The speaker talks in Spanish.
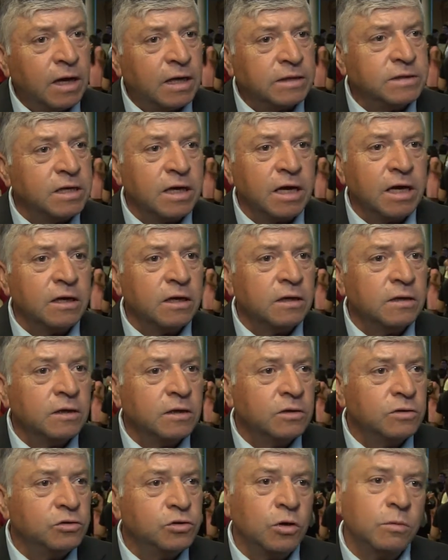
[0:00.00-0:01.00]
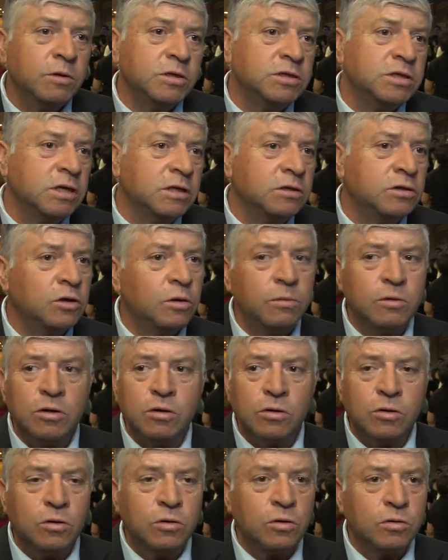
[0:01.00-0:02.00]
Así que yo me siento
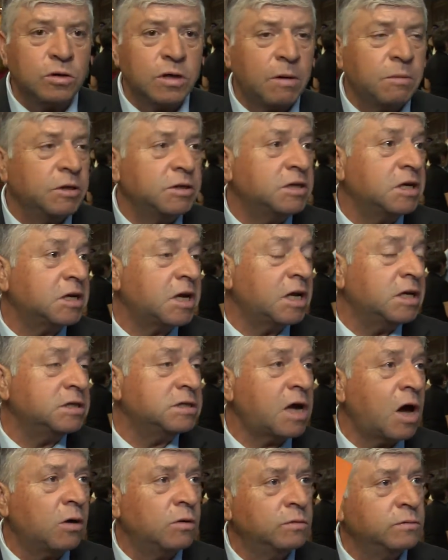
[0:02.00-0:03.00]
pero realmente realizado.